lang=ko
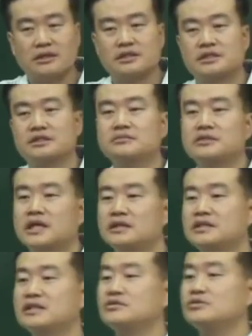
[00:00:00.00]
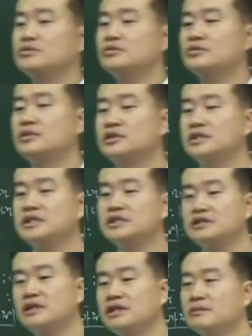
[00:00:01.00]
지금 당장 소유권을
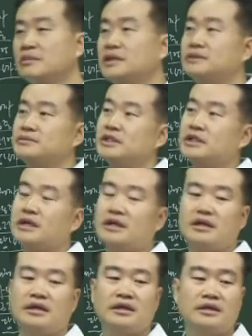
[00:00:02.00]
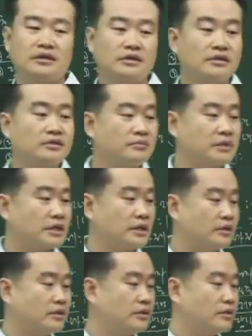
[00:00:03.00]
이전해란 말입니까? 어떤
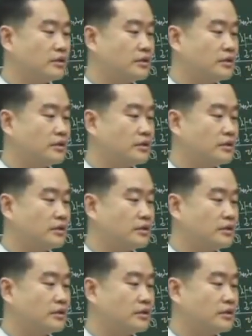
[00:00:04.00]
말이에요?